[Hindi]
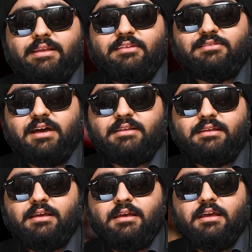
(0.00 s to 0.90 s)
राइट के
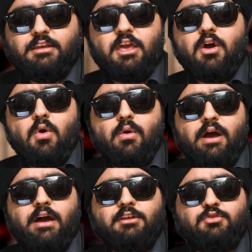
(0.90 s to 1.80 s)
साथ ये
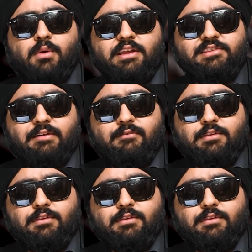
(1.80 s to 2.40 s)
होगा ट्वेंटी